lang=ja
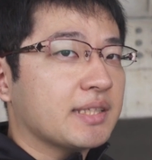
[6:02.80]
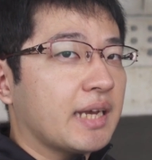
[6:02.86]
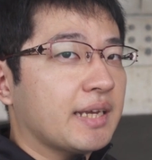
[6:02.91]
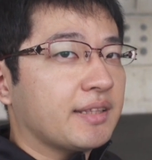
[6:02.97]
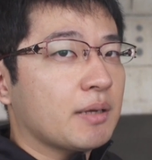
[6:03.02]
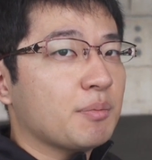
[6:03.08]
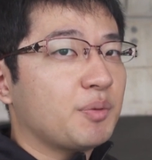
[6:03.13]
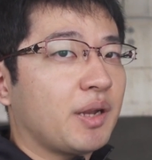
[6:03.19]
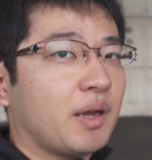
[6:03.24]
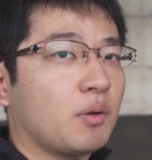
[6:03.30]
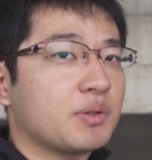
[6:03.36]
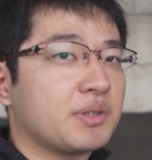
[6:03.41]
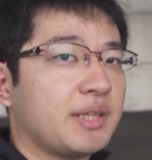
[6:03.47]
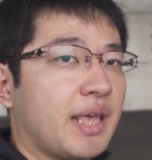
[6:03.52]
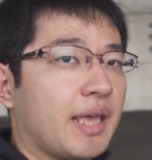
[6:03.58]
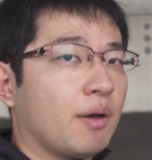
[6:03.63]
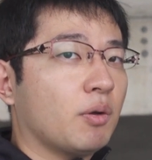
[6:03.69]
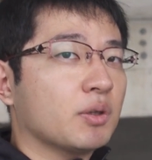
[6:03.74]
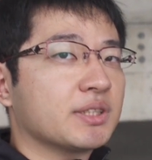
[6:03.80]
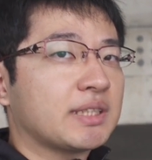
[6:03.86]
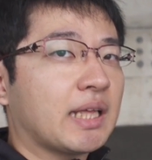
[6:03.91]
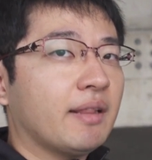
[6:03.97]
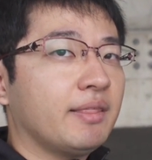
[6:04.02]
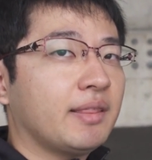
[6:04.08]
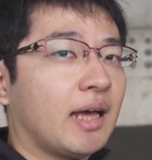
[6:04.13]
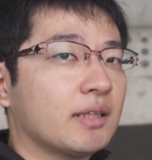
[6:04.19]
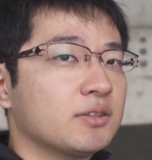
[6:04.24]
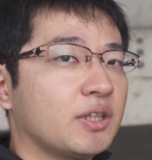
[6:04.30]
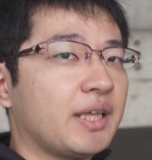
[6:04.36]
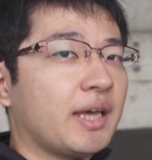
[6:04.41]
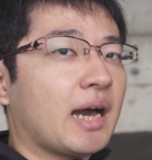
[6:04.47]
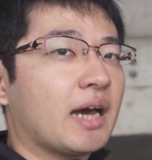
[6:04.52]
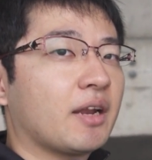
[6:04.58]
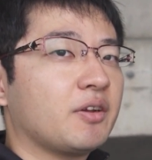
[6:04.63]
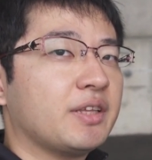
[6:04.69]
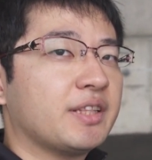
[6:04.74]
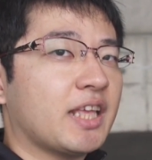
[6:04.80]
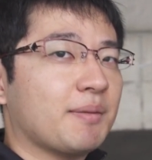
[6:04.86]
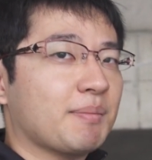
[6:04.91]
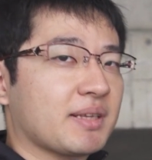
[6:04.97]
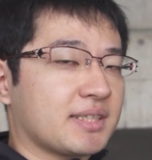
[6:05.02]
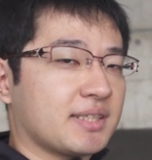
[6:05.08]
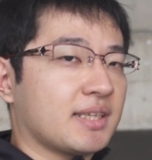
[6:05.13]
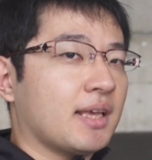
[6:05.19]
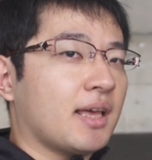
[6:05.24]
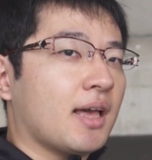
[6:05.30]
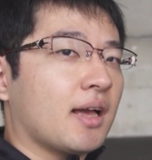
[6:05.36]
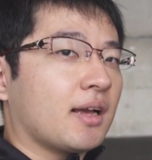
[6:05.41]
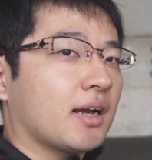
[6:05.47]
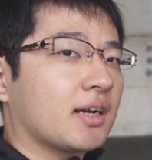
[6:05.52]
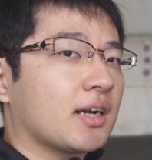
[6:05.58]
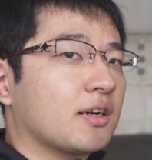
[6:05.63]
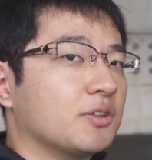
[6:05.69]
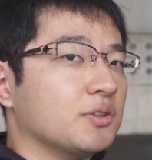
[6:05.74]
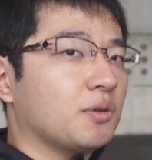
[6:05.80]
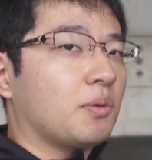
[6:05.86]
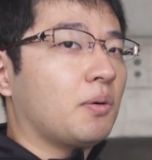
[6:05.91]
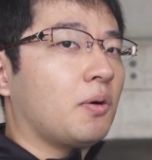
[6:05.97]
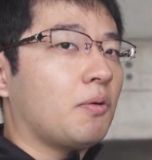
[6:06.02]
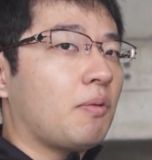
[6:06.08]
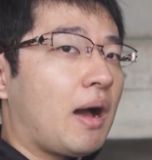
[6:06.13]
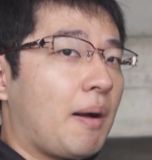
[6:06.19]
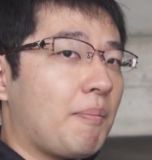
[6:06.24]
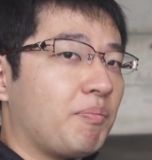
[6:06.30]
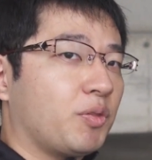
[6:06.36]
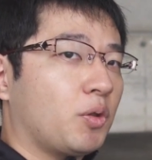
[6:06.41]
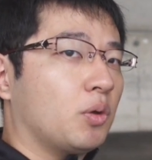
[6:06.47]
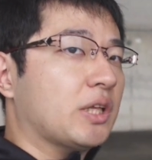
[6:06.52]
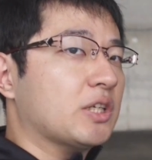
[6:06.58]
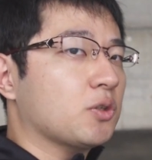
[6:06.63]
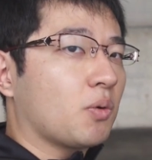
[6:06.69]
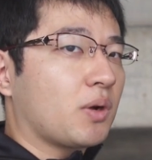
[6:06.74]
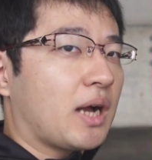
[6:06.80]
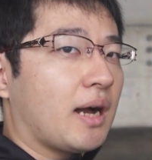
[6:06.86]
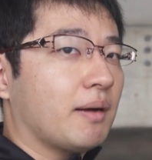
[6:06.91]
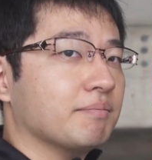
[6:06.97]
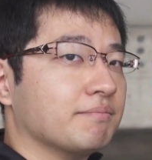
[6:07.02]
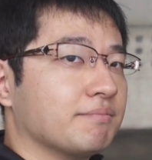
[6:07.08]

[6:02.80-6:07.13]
在手ブレ補正をスタンダードで歩いています。画角の方はどうでしょうか。